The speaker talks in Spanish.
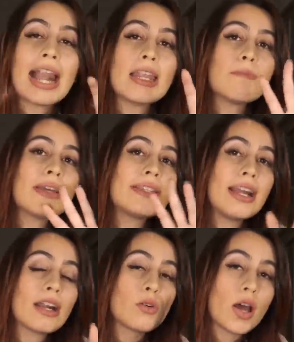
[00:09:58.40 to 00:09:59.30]
Al
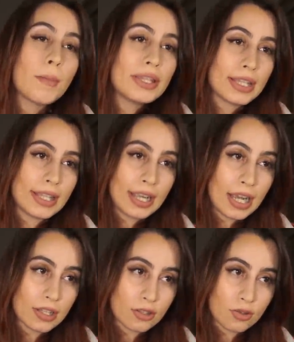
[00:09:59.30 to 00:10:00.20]
investigar nuevamente este
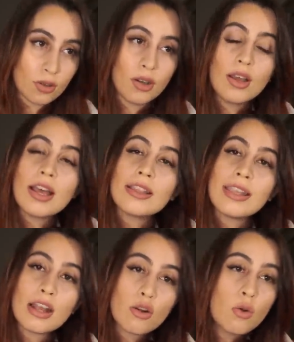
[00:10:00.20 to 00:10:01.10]
caso,
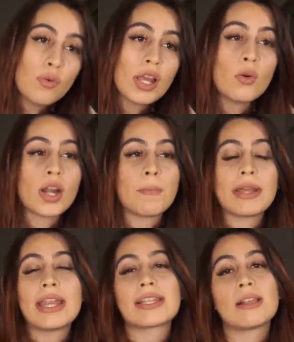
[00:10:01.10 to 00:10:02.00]
descubre unas
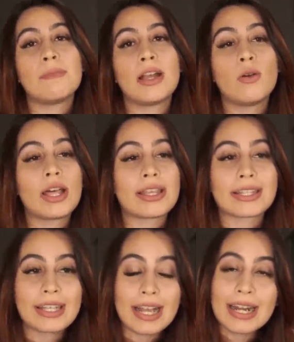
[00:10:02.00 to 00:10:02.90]
pequeñas aplicadoras de
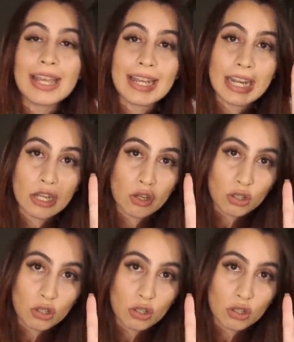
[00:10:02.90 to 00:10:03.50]
sangre en el